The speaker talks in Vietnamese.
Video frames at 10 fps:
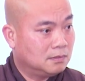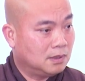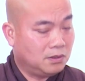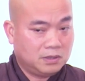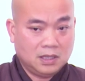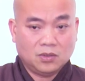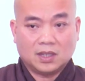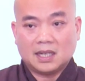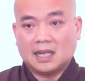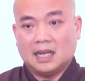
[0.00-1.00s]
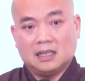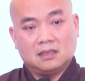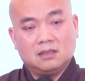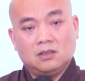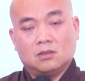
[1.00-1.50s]
Phải nói trí tuệ các ngài
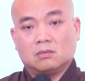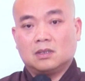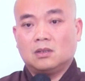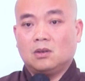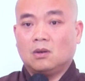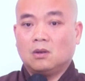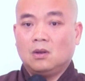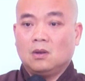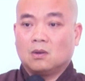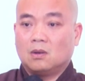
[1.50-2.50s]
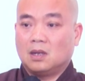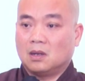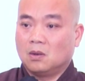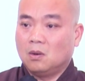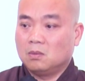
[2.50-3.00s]
sử dụng cái ngôn gọi là
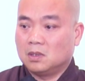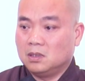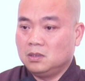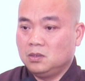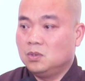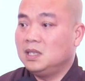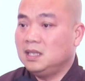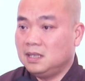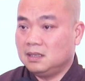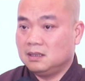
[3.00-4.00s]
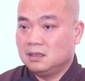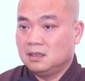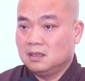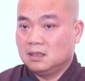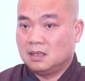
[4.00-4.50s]
ngôn ngữ du hí ấy,
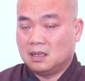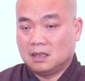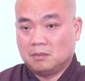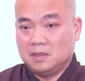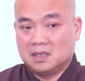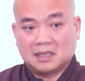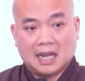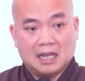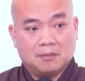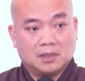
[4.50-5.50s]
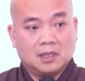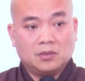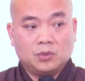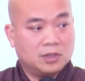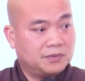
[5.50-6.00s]
là là biện tài mình thấy
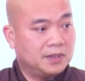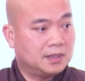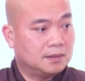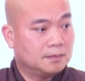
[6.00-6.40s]
tuyệt vời.